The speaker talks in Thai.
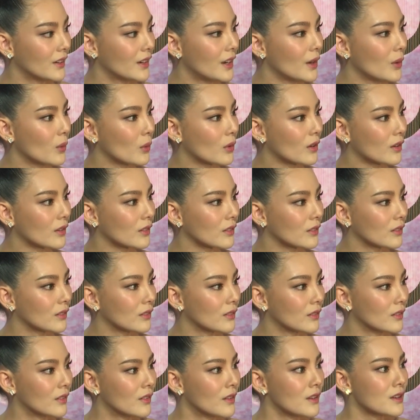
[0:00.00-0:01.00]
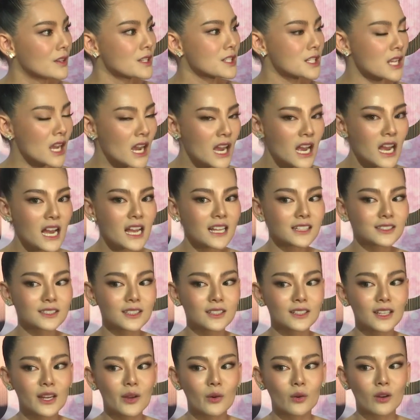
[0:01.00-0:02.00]
ดิวใช่
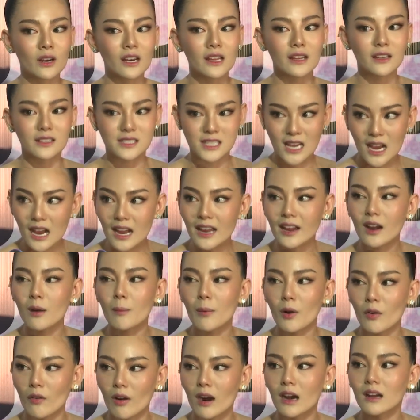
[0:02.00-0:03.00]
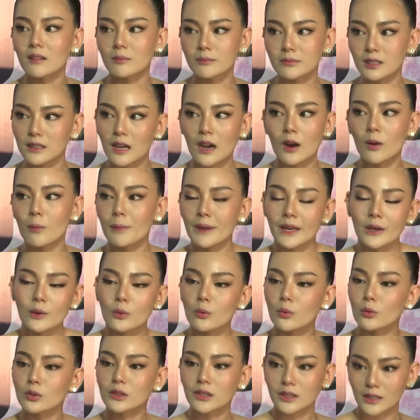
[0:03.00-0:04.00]
ซึ่งดิวก็เลยใช่เขาบอกว่าเขาไม่
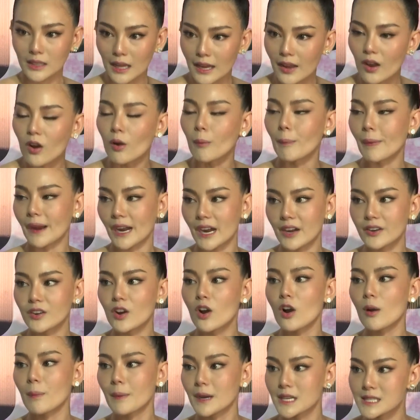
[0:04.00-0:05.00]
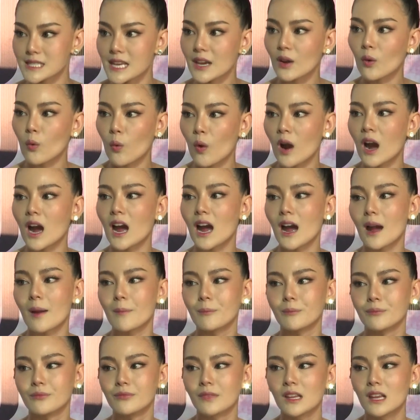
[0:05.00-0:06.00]
รู้ให้ออกไปข้างนอกเพื่อแจ้งความ
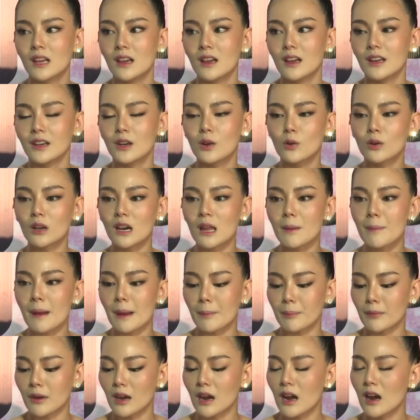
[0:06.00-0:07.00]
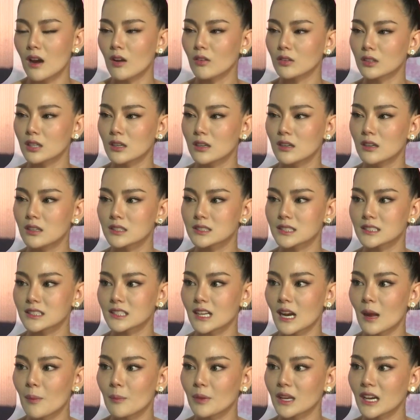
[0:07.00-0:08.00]
ดิวก็เลยแบบอ้าวเธอฉัน
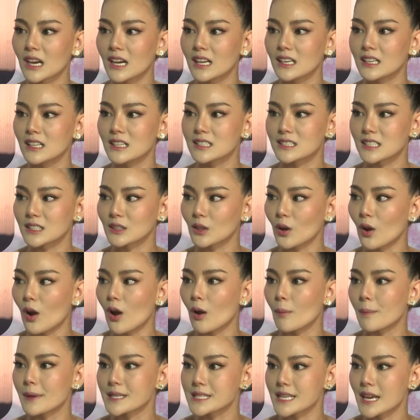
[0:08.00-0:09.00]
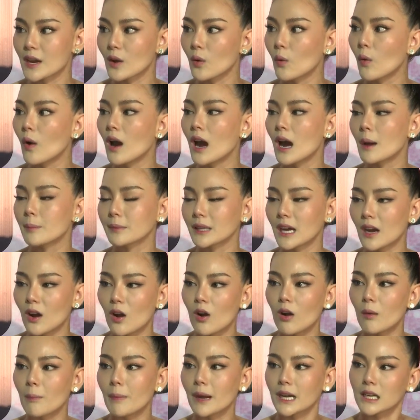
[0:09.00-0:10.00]
จะทำยังไงดีฉันต้องออกไปแจ้งความถ้า
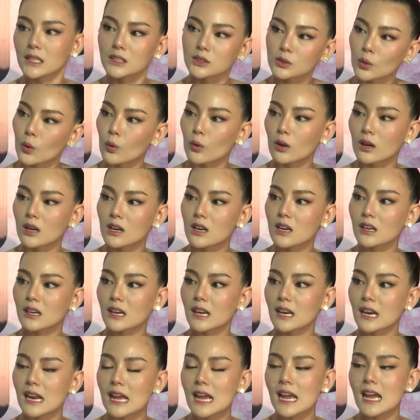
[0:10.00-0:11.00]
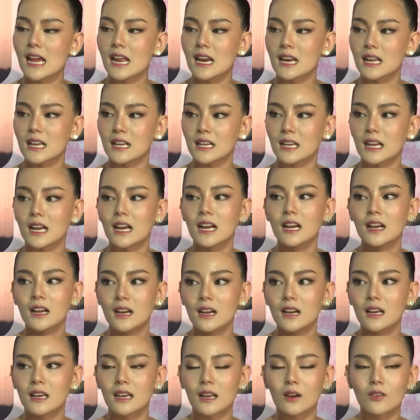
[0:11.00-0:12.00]
ออกไปคือตกเครื่องแน่ๆอะไรอย่างเงี้ย
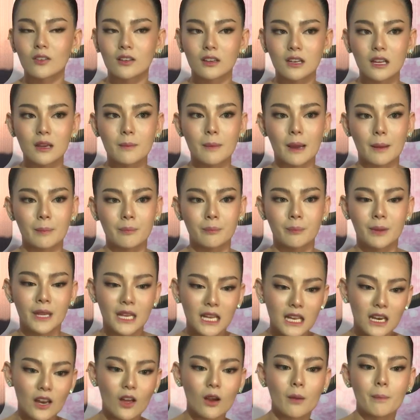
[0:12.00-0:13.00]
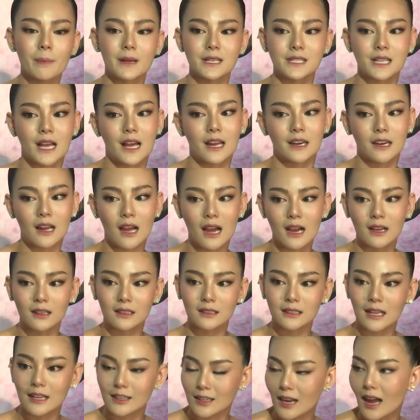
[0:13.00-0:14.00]
เราก็เลยแบบพี่ลองประสานทาง
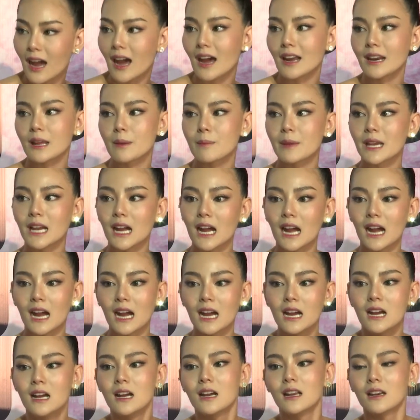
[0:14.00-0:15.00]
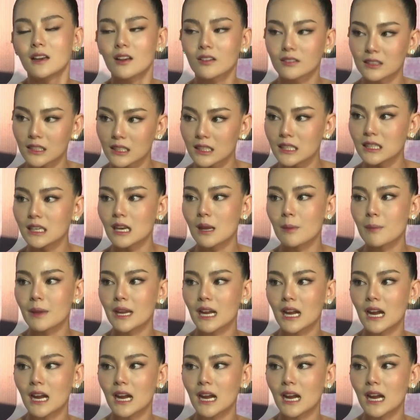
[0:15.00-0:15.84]
การท่าได้ไหมคะลองอย่างนี้ได้ไหม